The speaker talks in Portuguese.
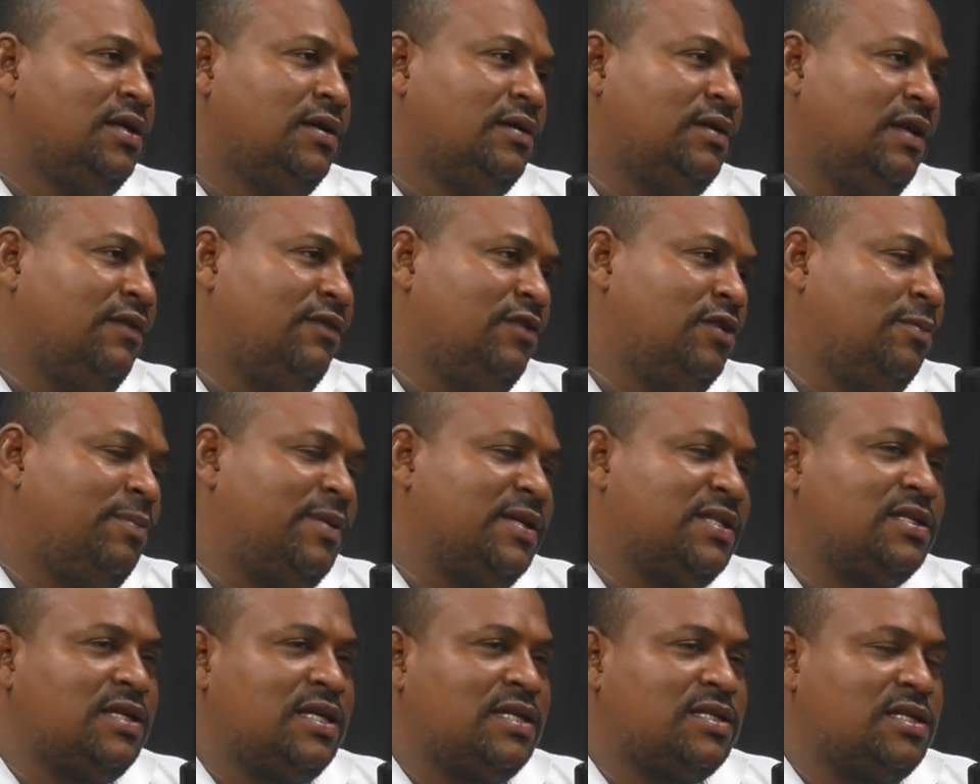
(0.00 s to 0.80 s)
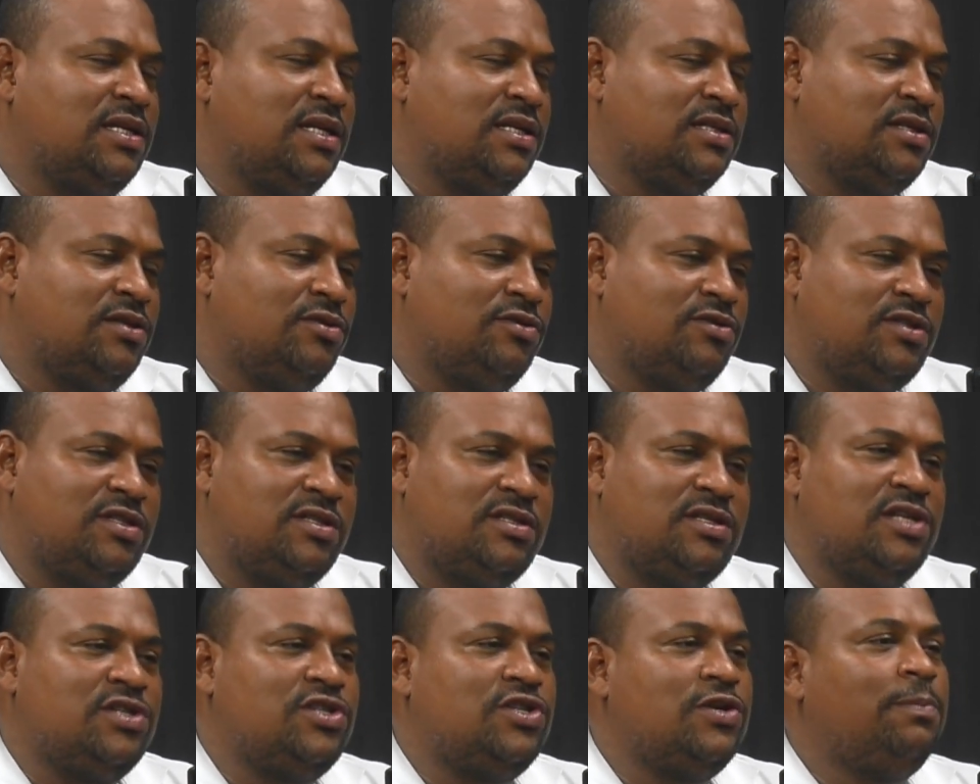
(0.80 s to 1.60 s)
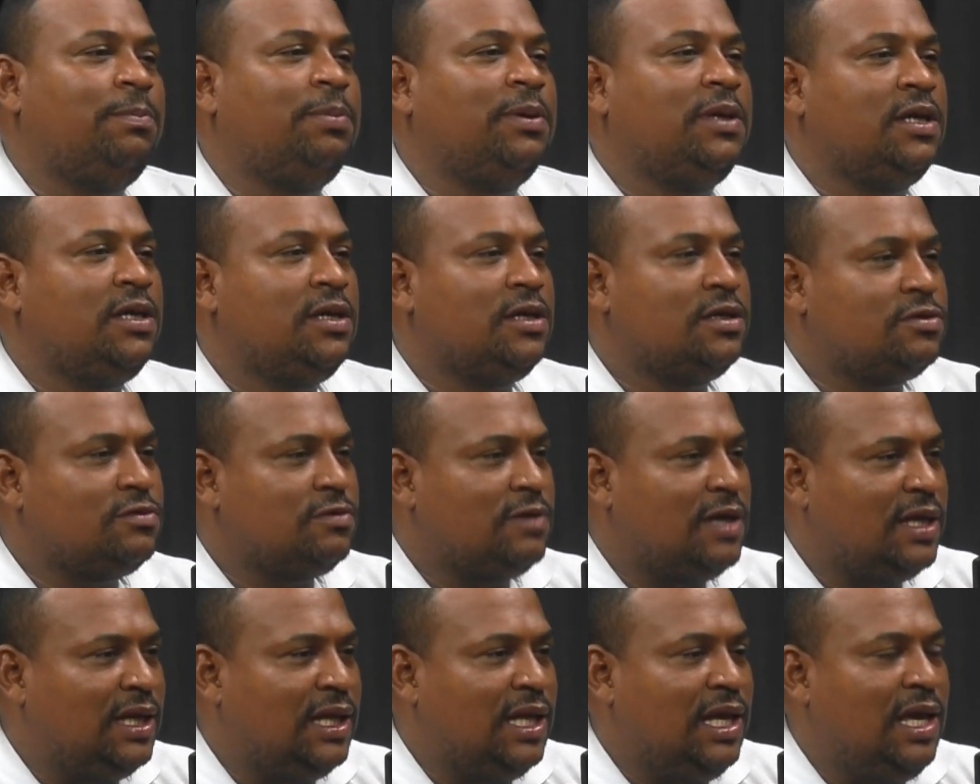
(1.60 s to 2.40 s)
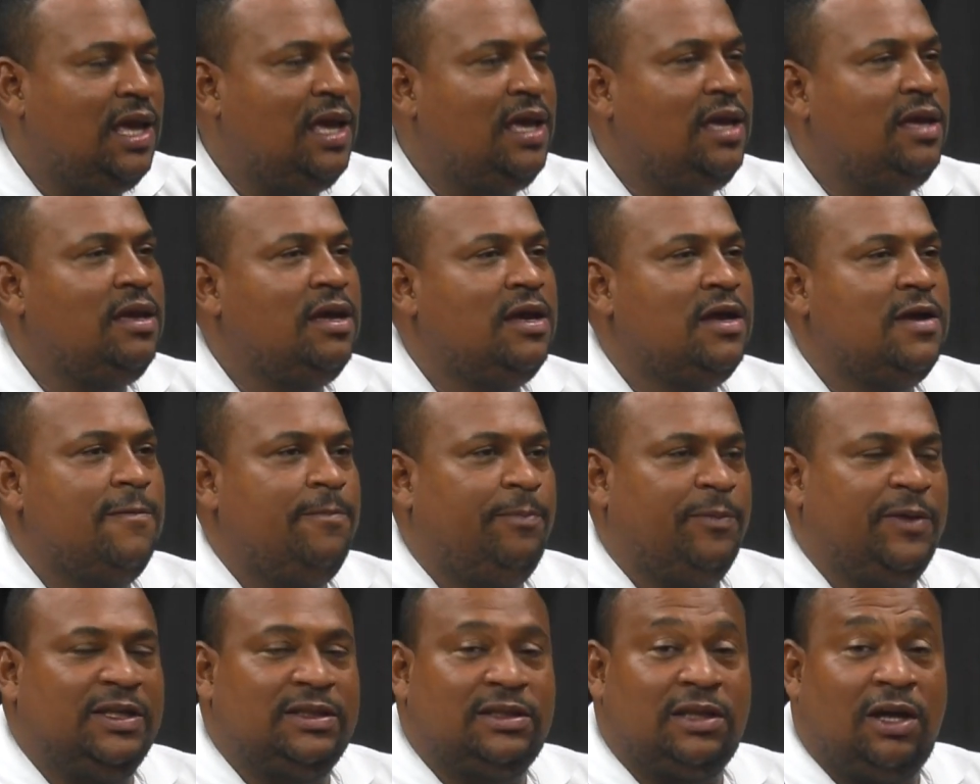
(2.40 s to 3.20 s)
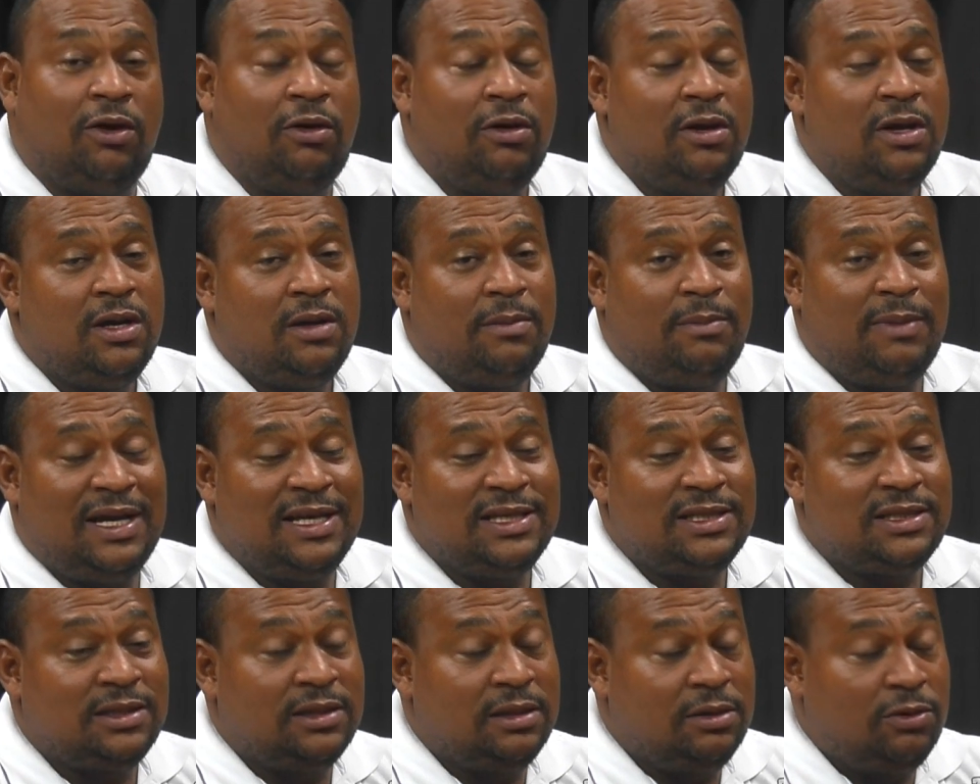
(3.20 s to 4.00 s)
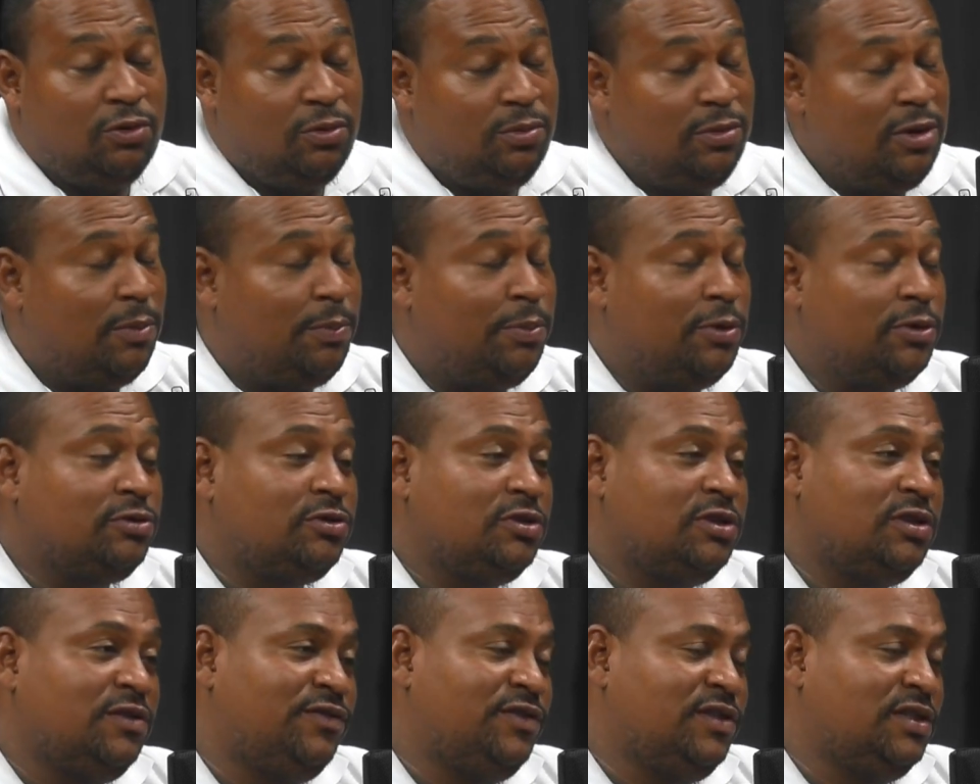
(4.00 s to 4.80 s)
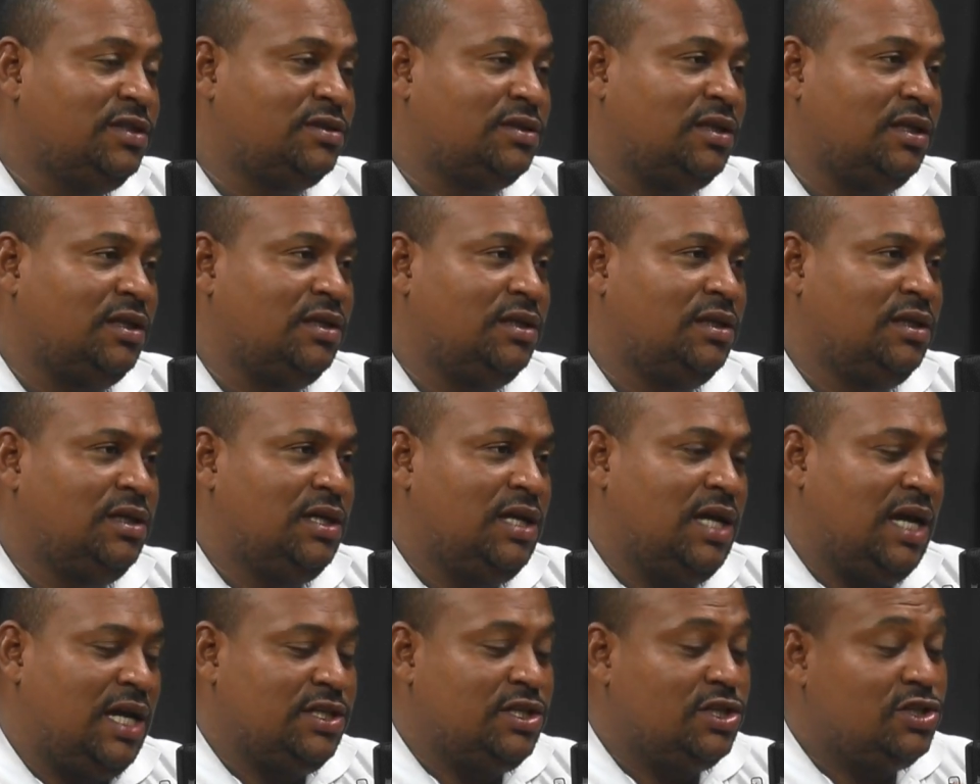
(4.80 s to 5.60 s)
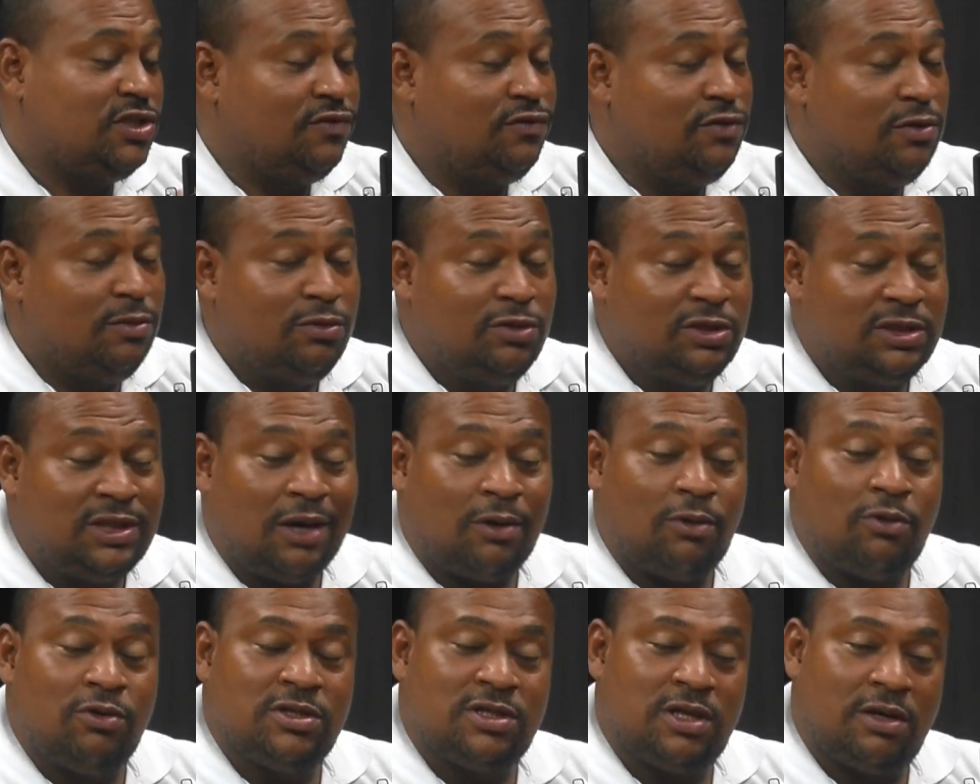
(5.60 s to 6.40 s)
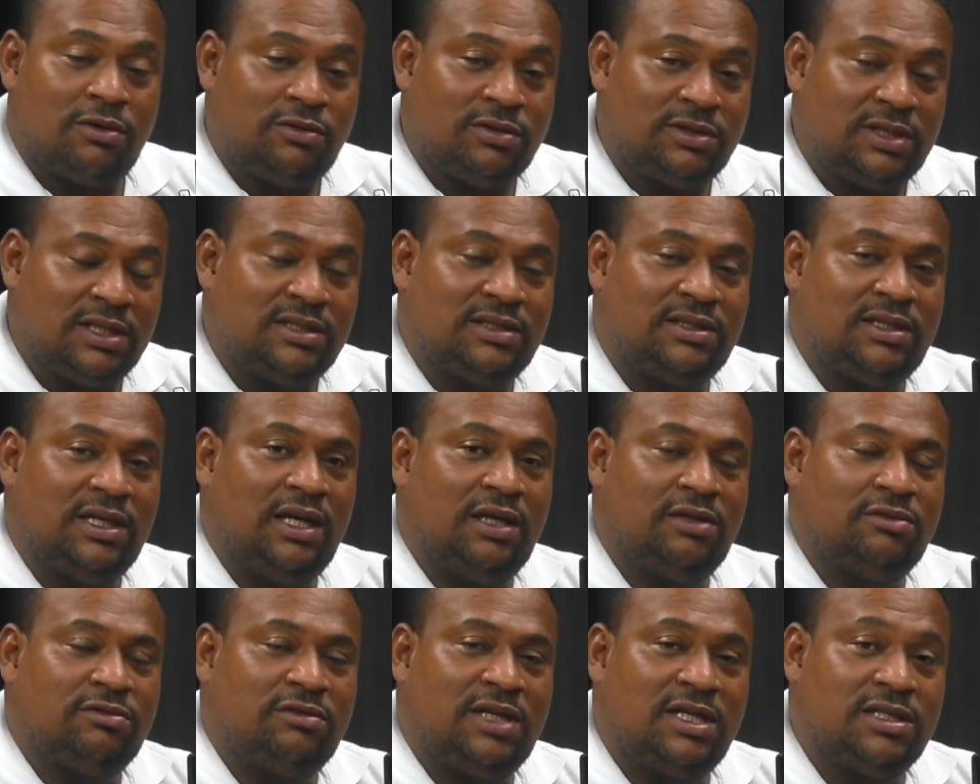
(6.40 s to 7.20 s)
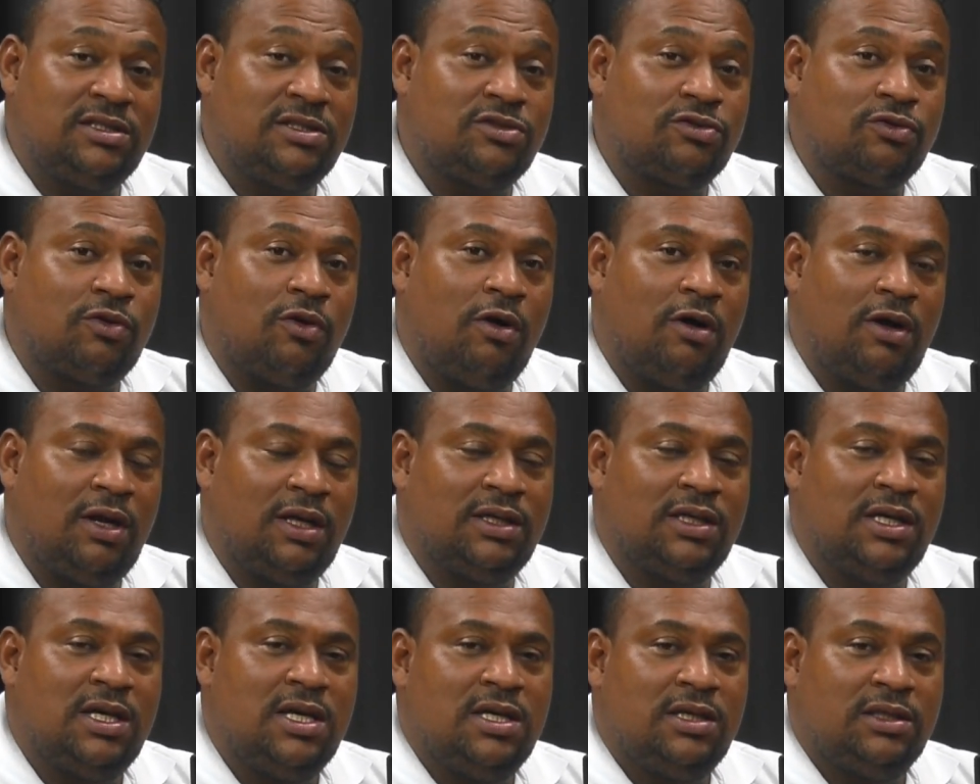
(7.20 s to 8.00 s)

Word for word: Devido para as crianças não se sentir preso, é lei e tal. Mas o meu ponto de vista, a gente viu muita coisa acontecendo nas escolas.